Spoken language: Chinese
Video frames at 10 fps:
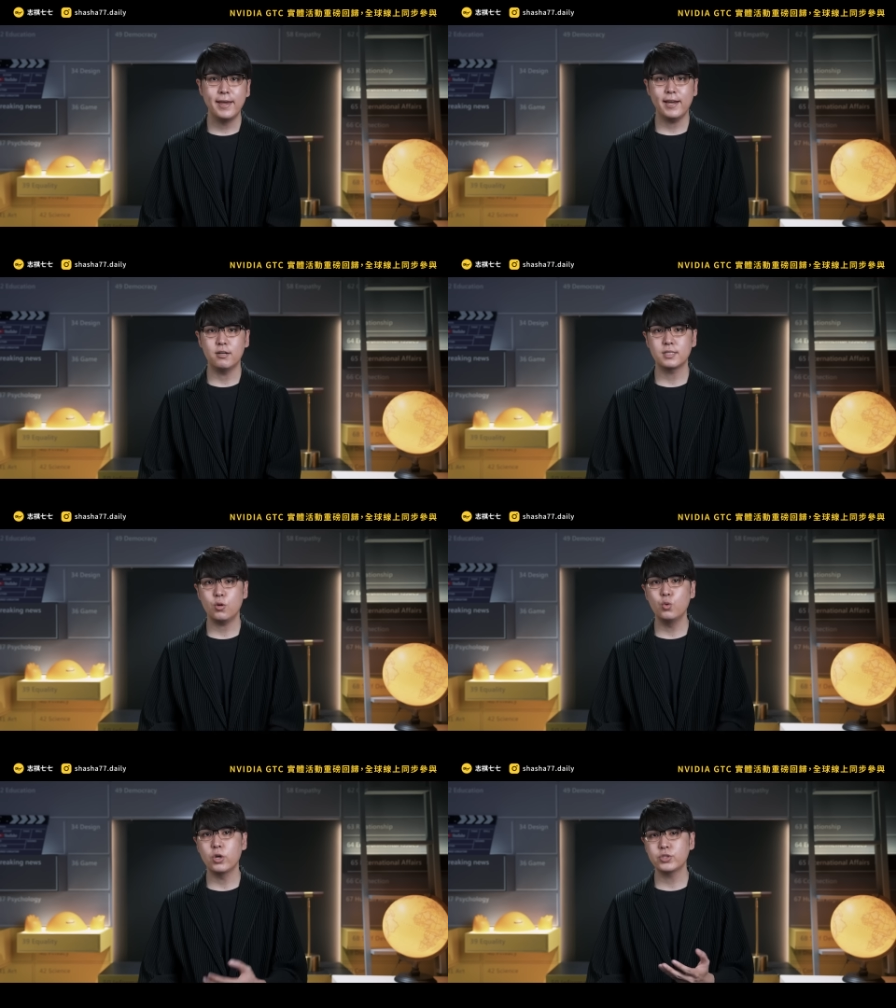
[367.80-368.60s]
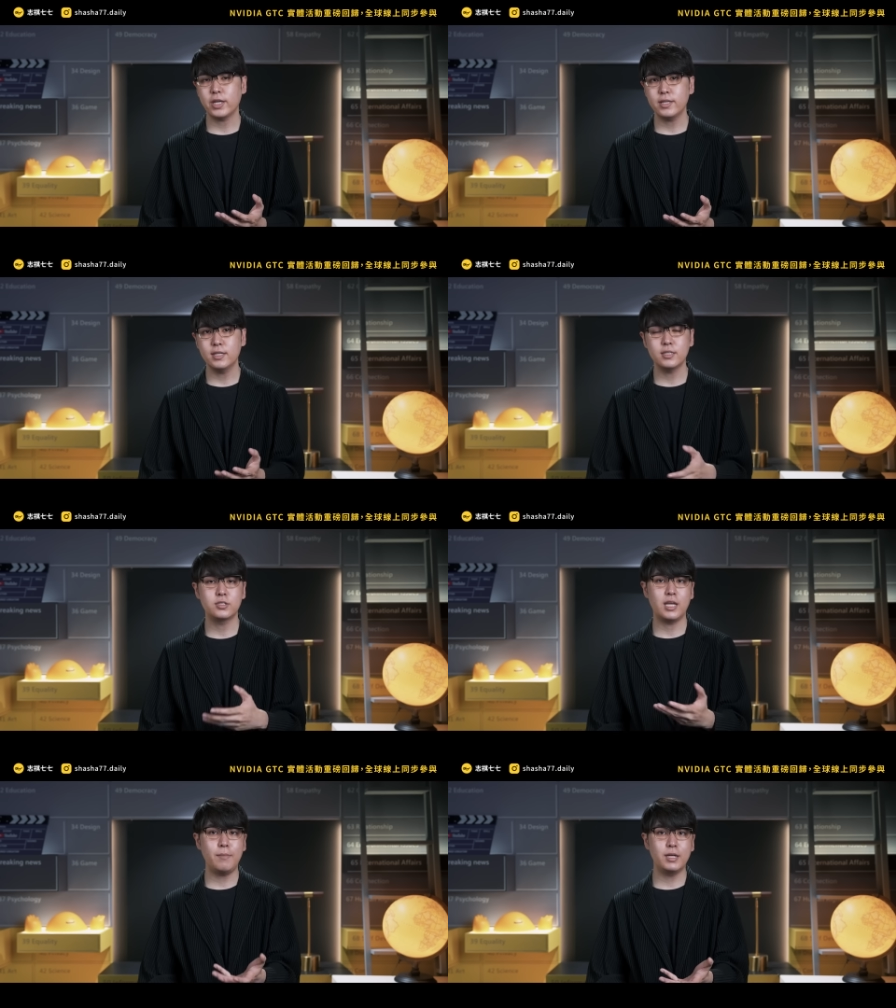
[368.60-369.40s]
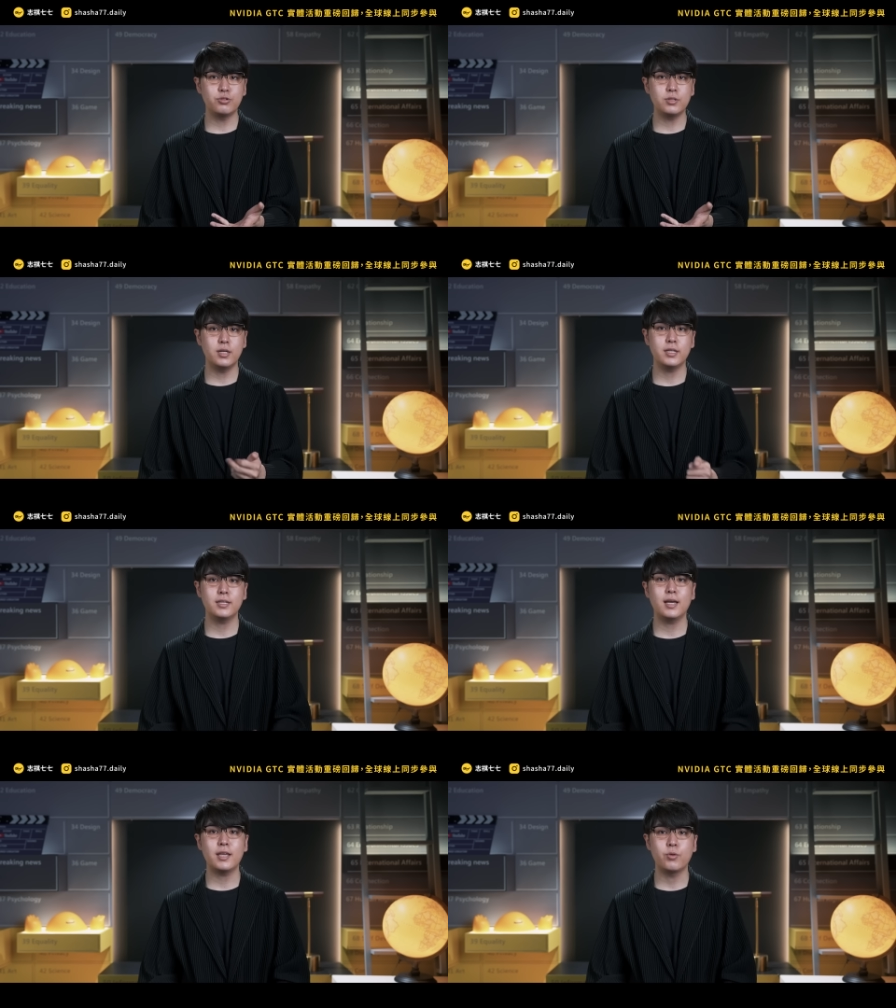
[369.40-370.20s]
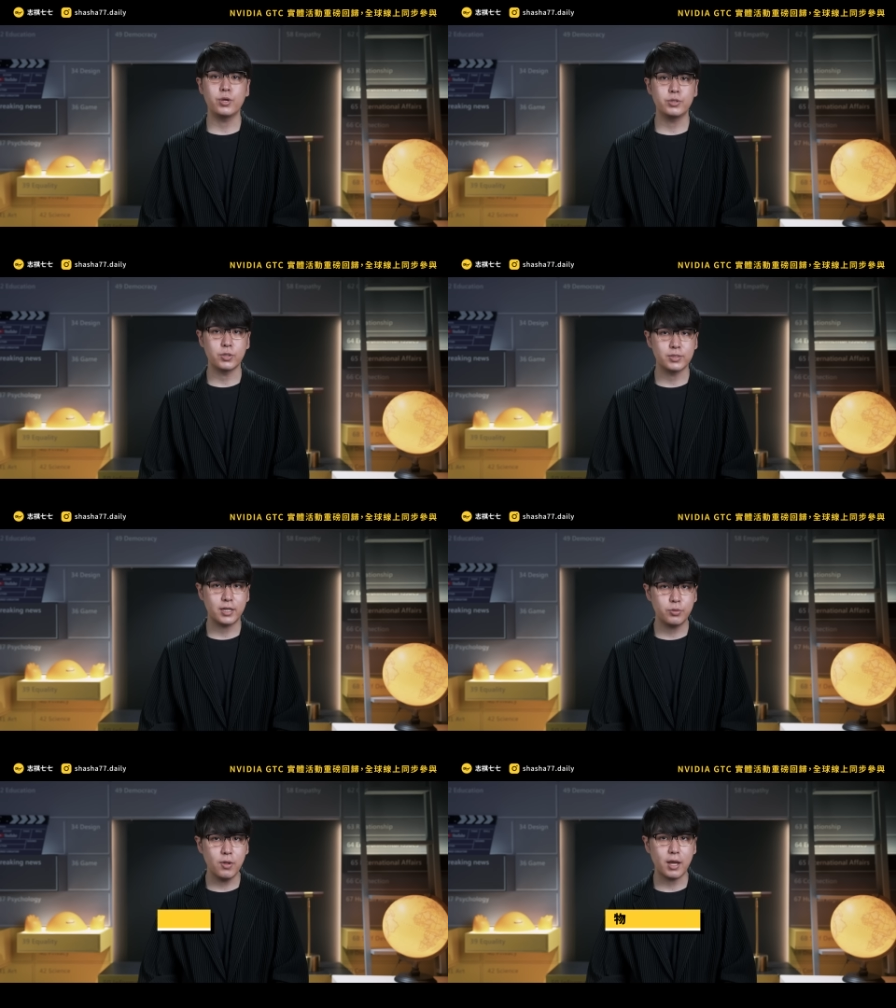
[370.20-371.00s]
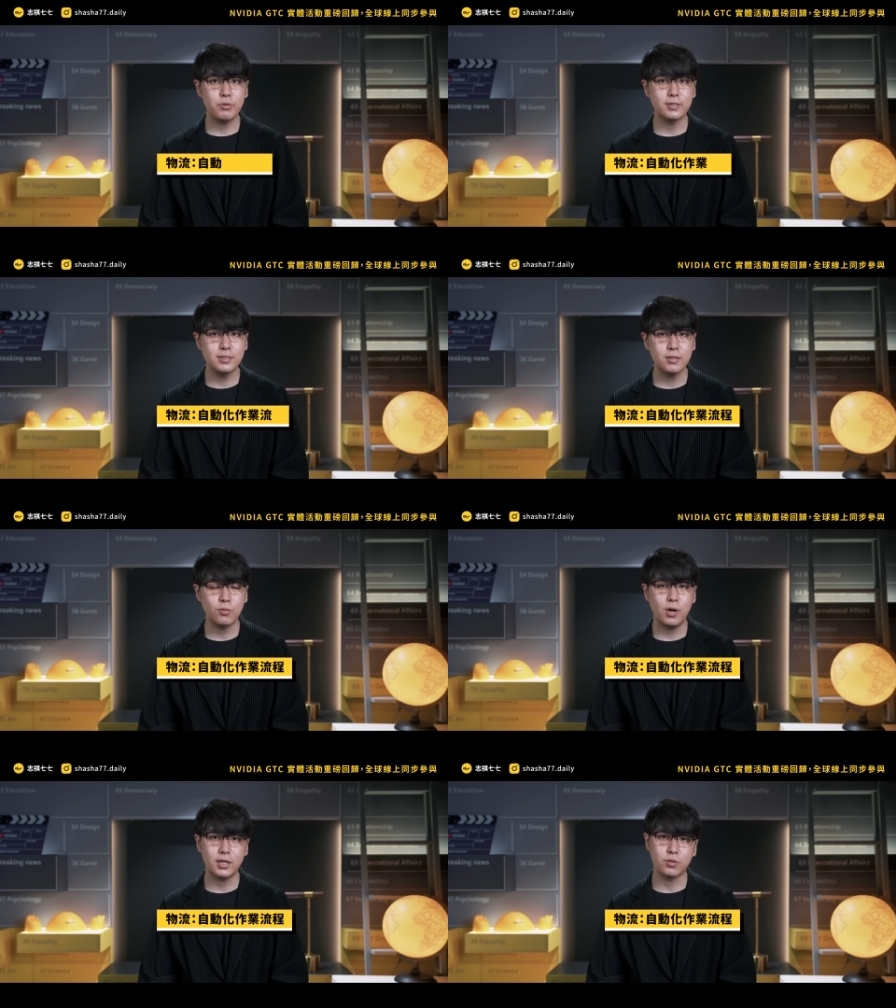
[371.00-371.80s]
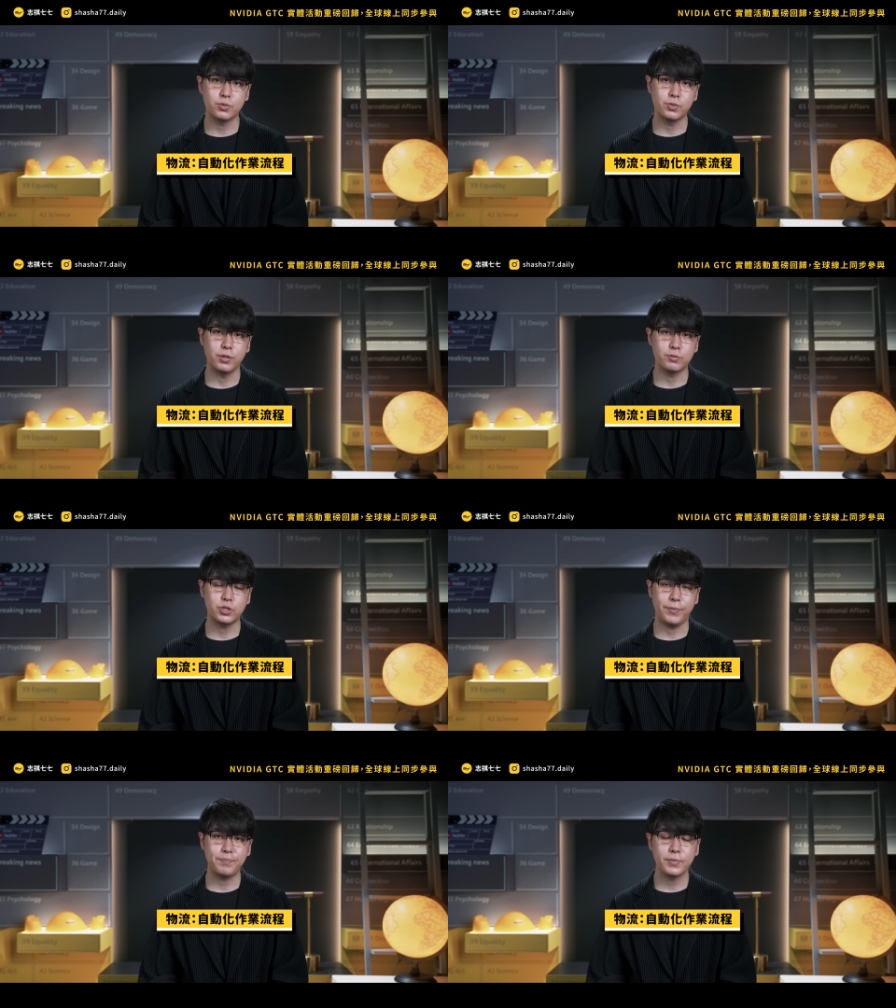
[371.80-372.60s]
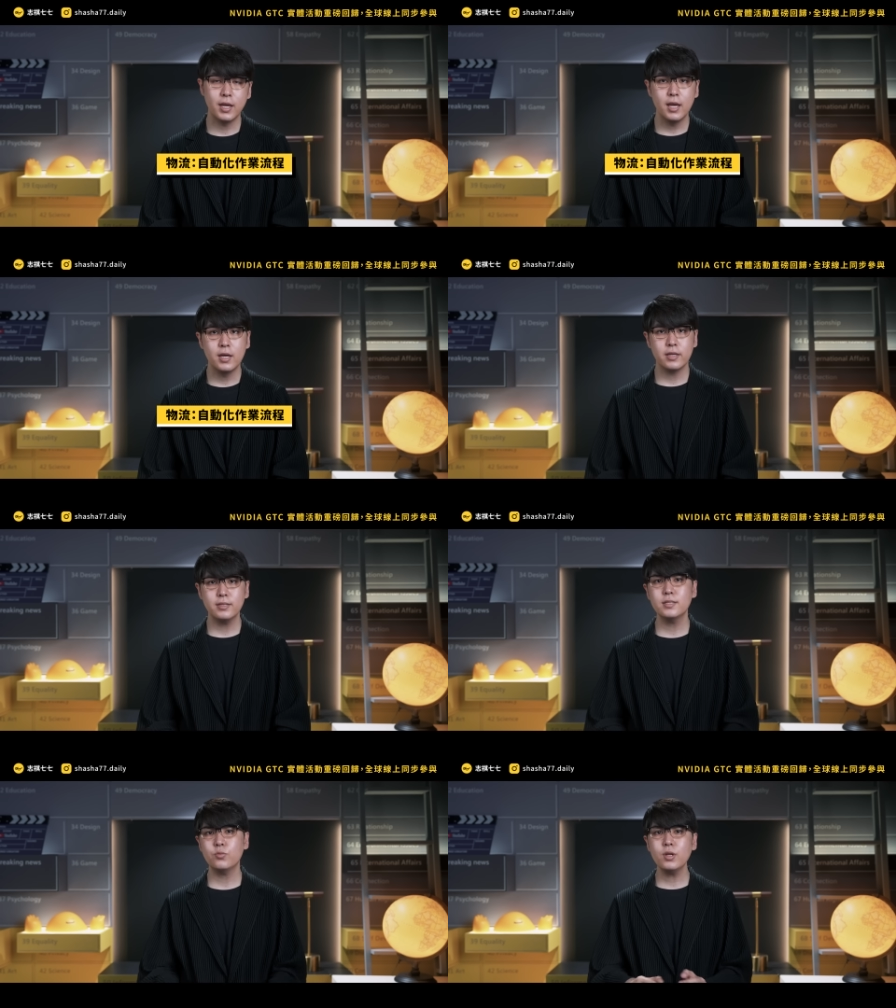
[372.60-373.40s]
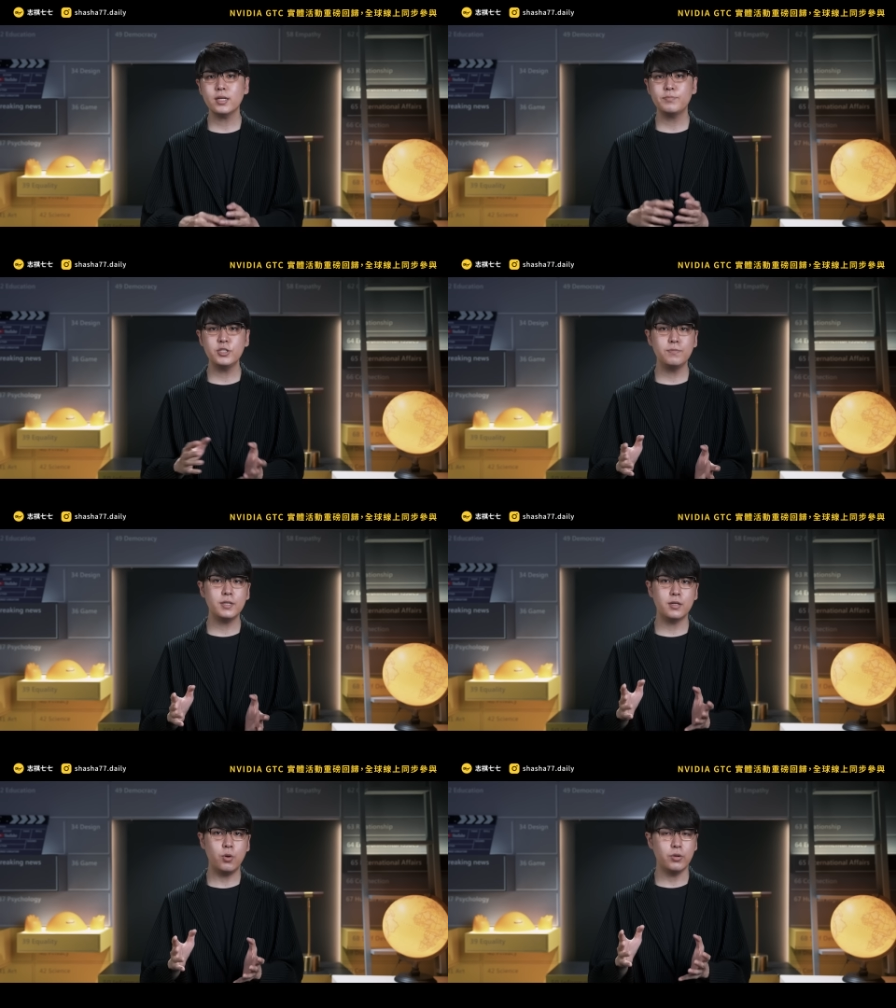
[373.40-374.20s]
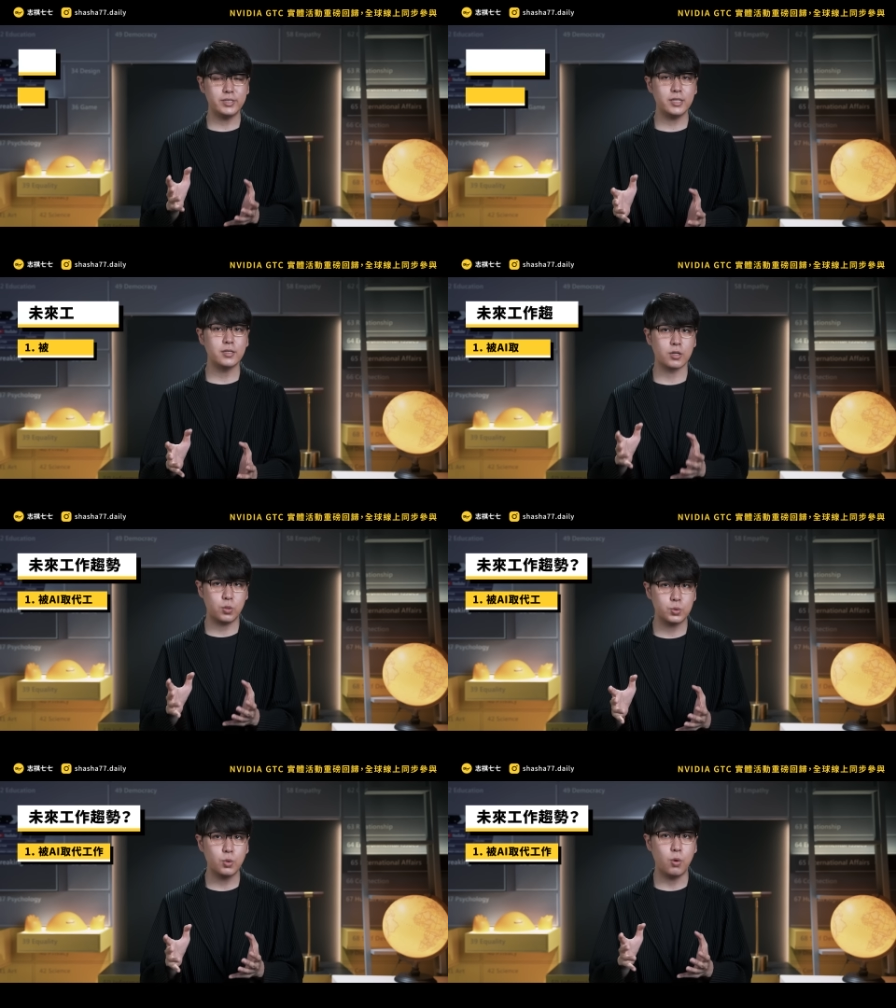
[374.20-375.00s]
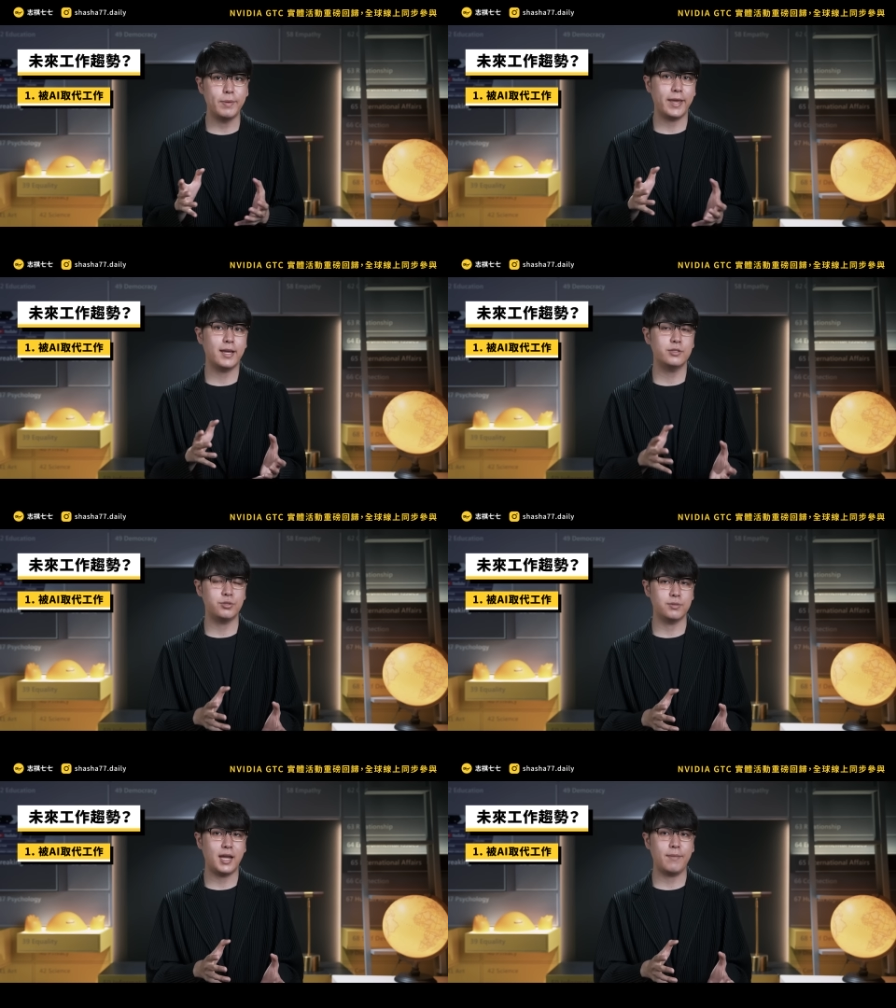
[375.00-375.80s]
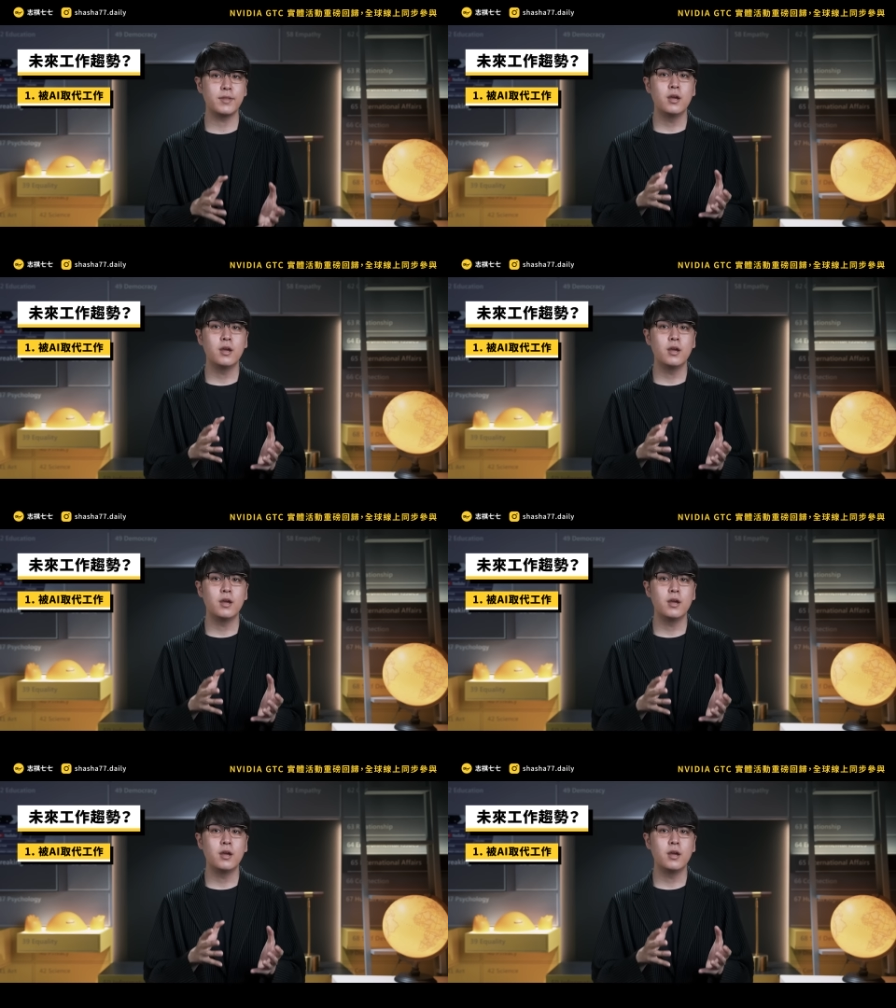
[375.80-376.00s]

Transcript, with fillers: 还有在物流产业，像是亚马逊呢，应该也会走向越来越自动化的工作流程。因此，未来势必呢会有一些人工作会被 AI 取代，